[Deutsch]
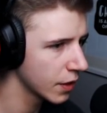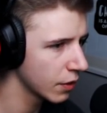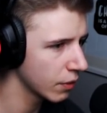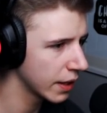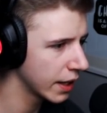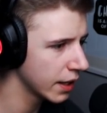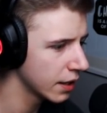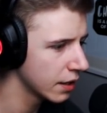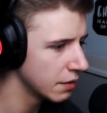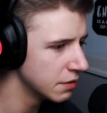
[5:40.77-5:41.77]
Okay.
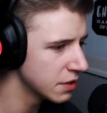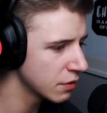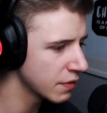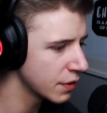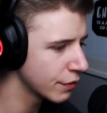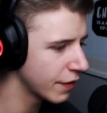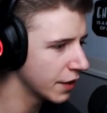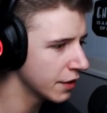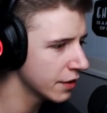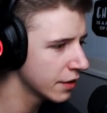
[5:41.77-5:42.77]
Hier ist irgendwie eine
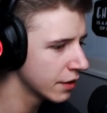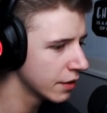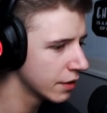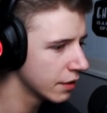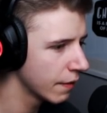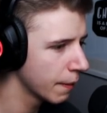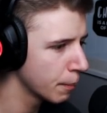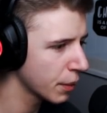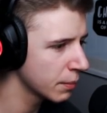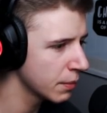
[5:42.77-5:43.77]
Pfanne.
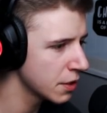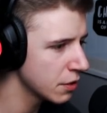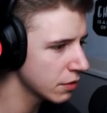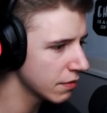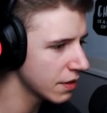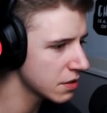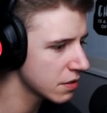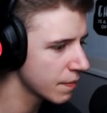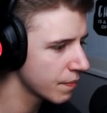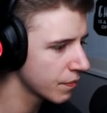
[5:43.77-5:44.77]
Bringt mir die irgendwas?
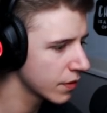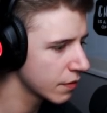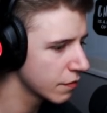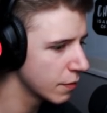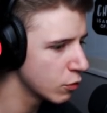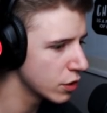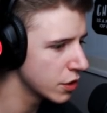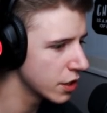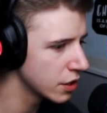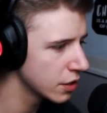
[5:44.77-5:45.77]
Vermutlich
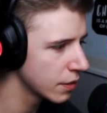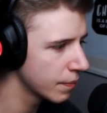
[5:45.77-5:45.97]
nicht.